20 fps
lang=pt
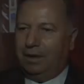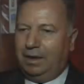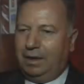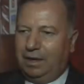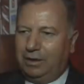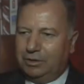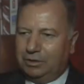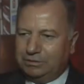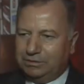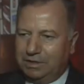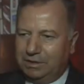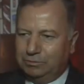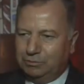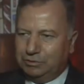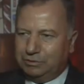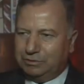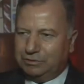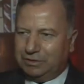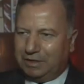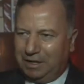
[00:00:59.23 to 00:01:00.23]
É, nós
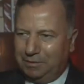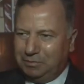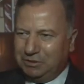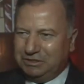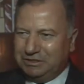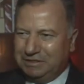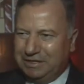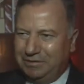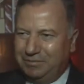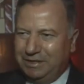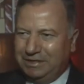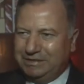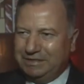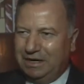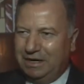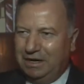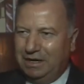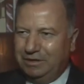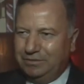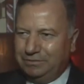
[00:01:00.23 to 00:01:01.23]
temos repetidamente
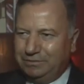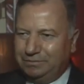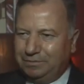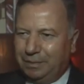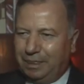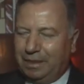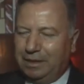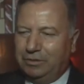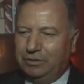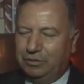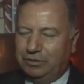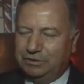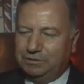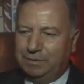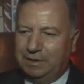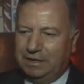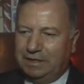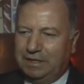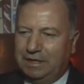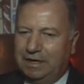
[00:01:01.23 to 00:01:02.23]
ganho. Em
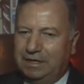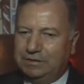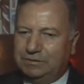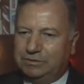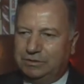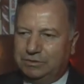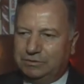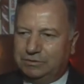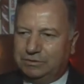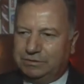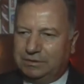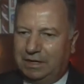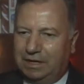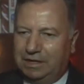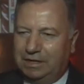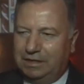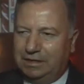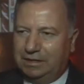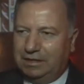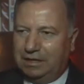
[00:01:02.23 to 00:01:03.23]
2010, nós,
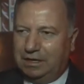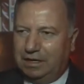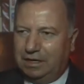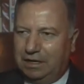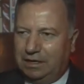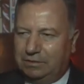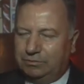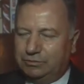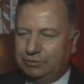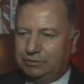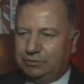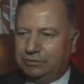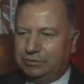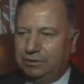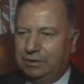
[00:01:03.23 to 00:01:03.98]
além de ganharmos